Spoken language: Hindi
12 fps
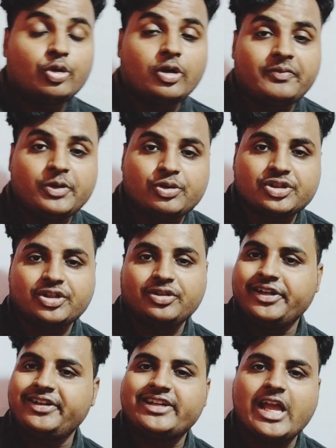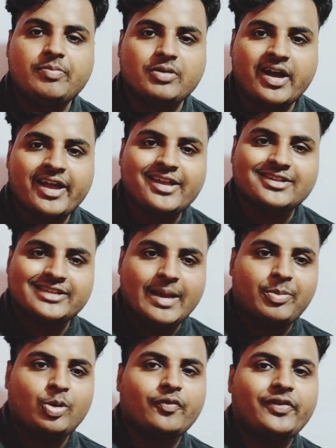मोड ऑफ न्यूट्रिशन तीन टाइप का है
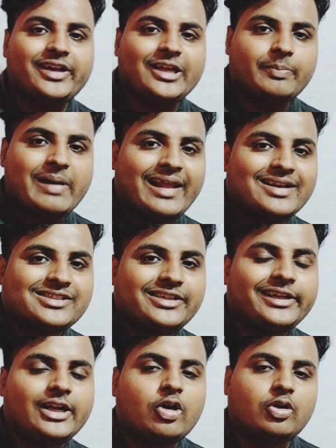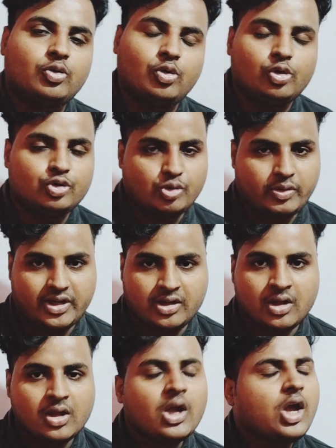सेप्रोफिटिक पैरासिटिक और
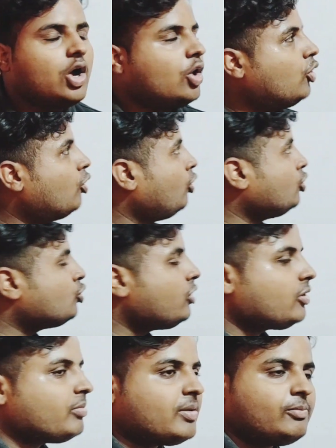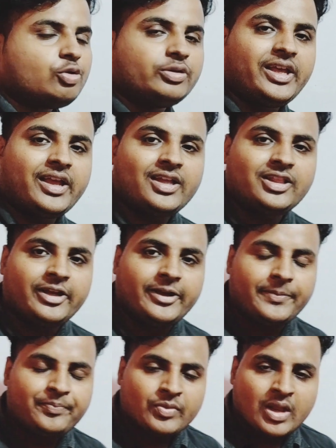होलोजोइक होलोजोइक में हम लोग देखे थे
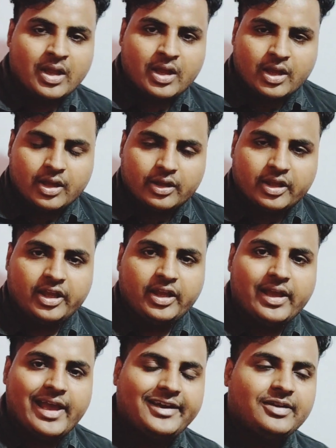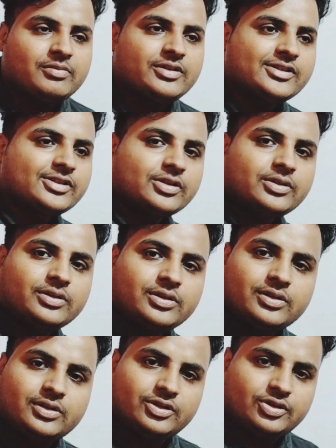कि एनिमल्स
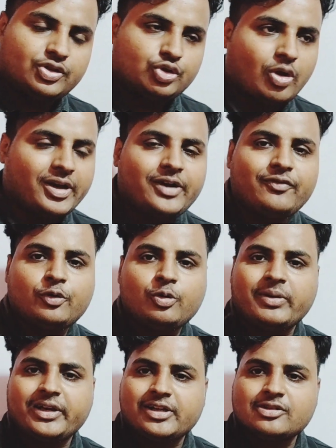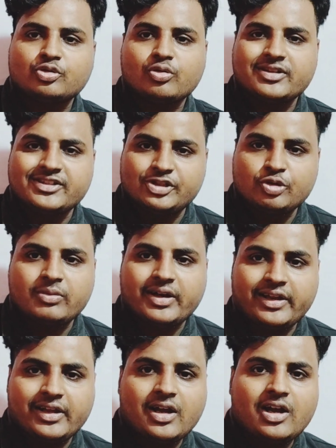सॉलिड फूड मटेरियल्स को कंज्यूम
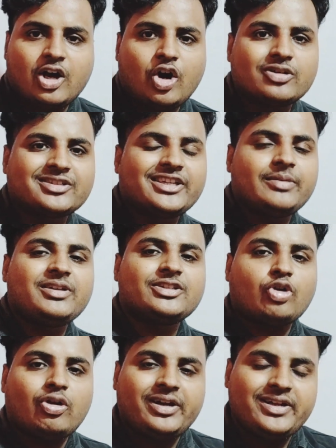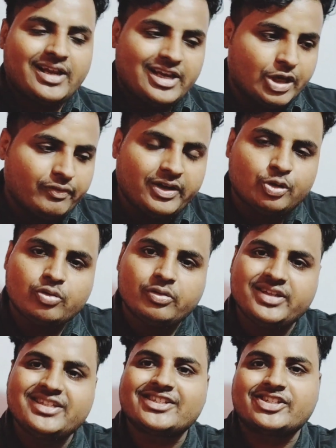करेगा और सेमी सॉलिड या लिक्विड
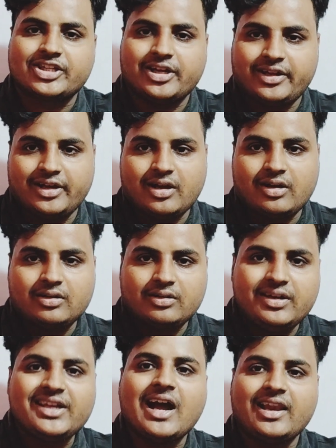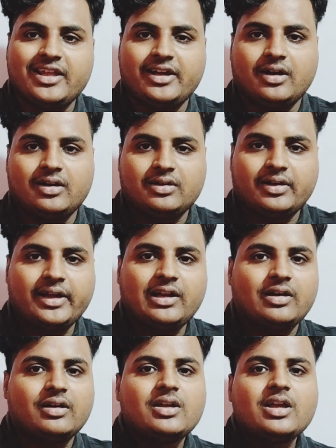को इजेस्ट करेगा निकालेगा है
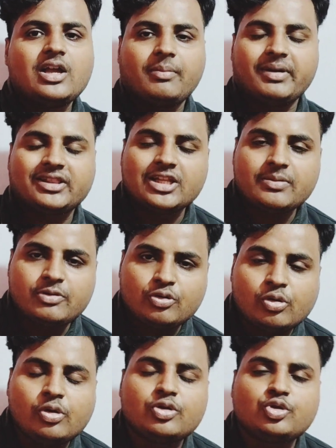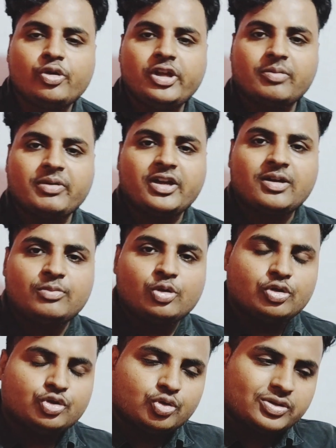ना मतलब होलोजोइक में हम
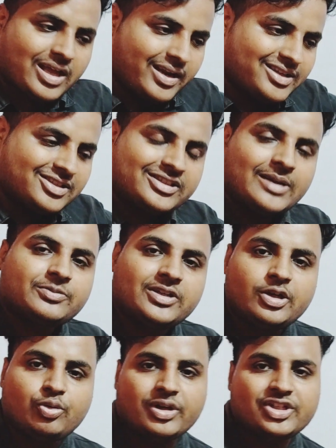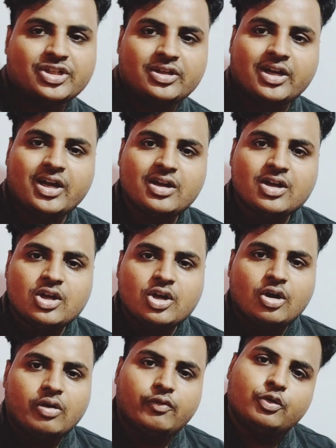लोग जो सारा स्टेप्स है न्यूट्रिशन का
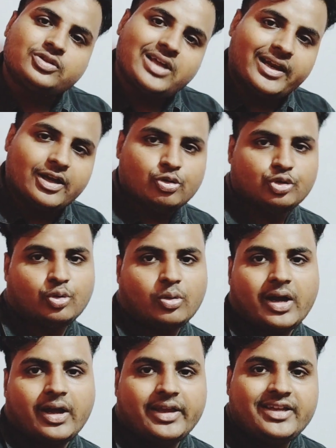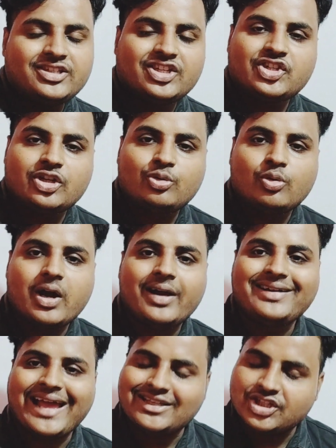वो सारा कुछ होगा इंजेशन होगा
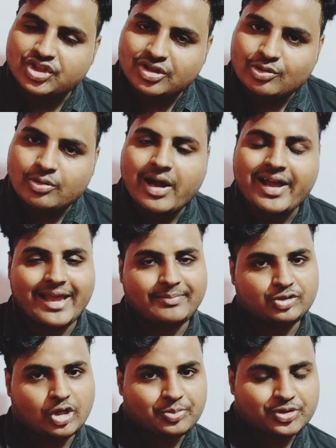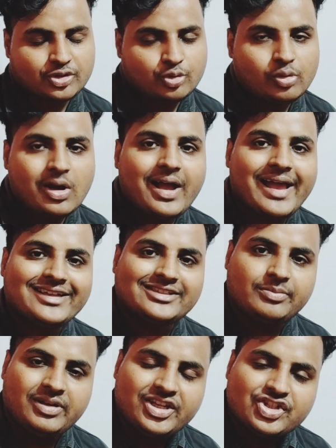डाइजेशन होगा एब्जॉर्प्शन होगा
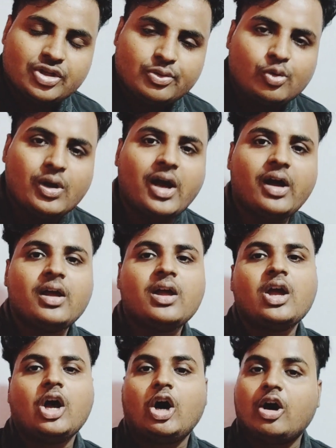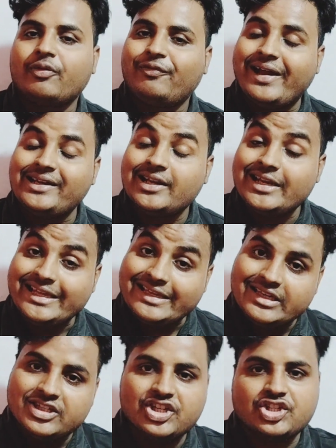एसिमिलेशन होगा और फाइनली
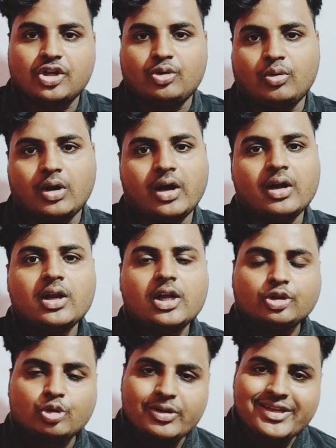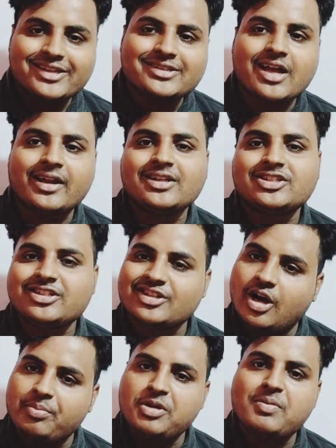इजेशन होगा तो ये सारा
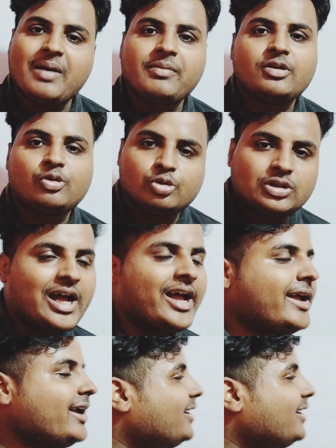चीज अमीबा में होता है